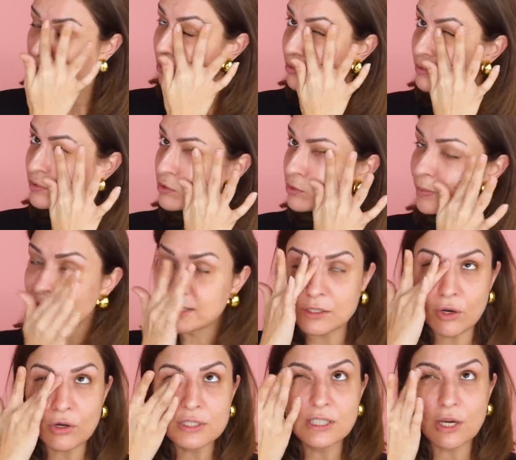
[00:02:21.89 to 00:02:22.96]
Und
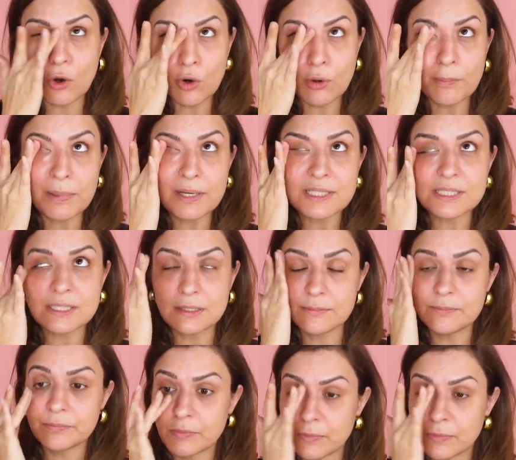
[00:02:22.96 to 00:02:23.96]
übrigens auch die Augenpartie.